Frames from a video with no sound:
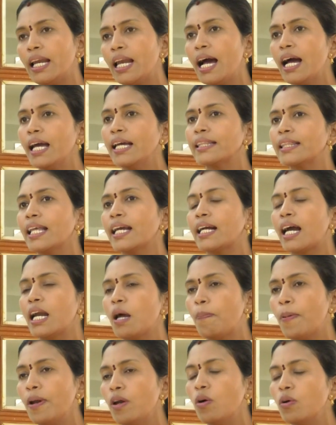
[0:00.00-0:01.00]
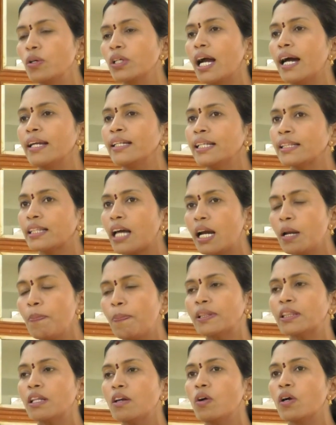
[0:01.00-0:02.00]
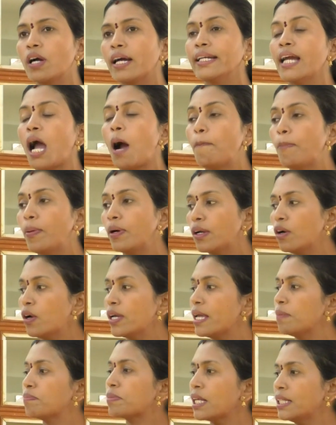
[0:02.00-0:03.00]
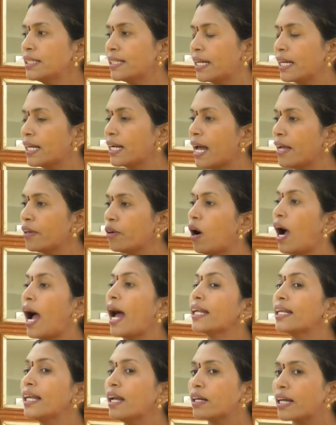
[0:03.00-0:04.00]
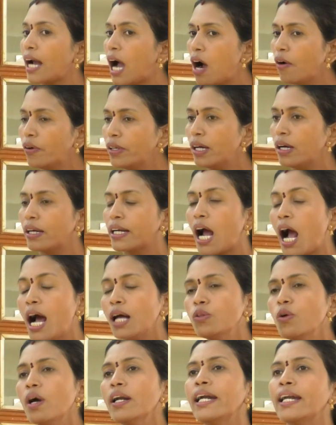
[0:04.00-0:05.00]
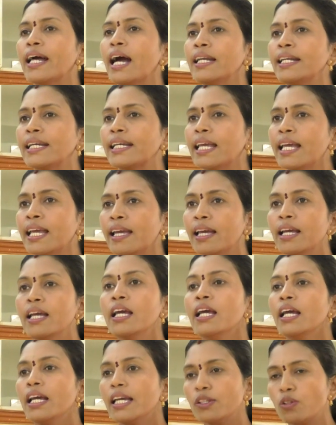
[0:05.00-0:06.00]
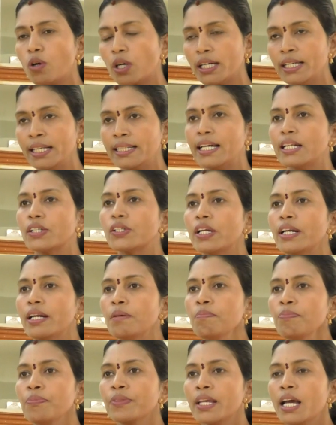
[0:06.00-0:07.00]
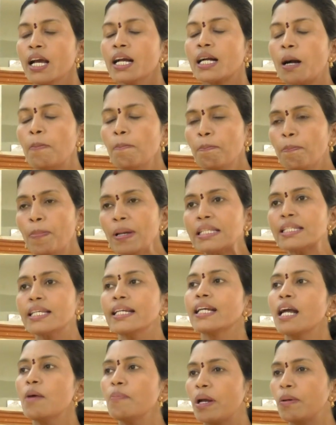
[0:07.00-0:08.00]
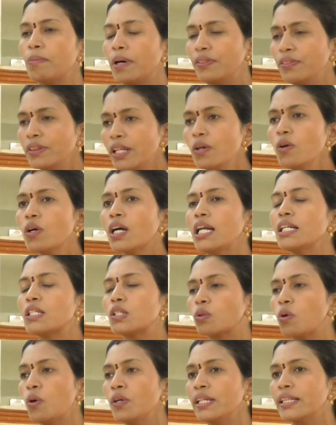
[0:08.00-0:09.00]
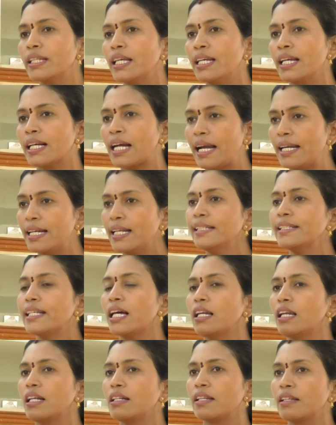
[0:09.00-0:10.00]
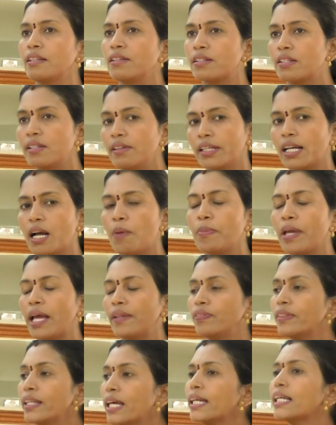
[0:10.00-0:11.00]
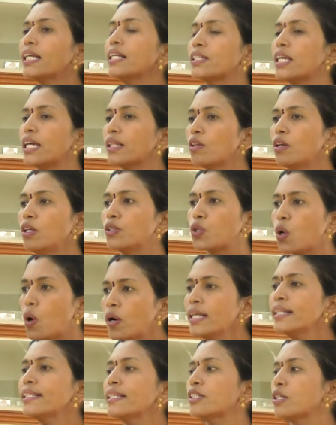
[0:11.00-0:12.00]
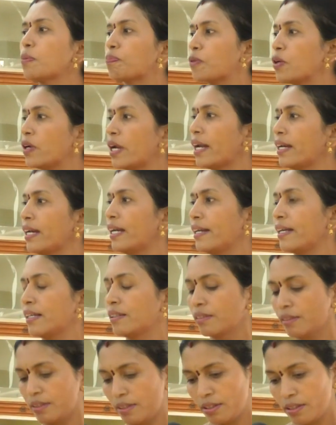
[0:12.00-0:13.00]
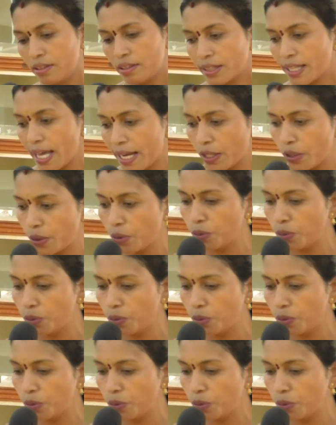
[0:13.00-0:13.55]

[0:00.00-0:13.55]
ఎలా అయితే కడపలో కానీ తాడిపత్రిలో కానీ అప్పట్లో హింసలు జరిగినాయో అట్లా రాదు రాదు అనడానికి ఇది ఒక నిదర్శనం కంపల్సరిగా మనం అందరూ కలుసుకొని దీన్ని ఖండించాల్సిందిగా మీ అందరికీ చేతులు జోడించి చెప్తున్నానండి థ్యాంక్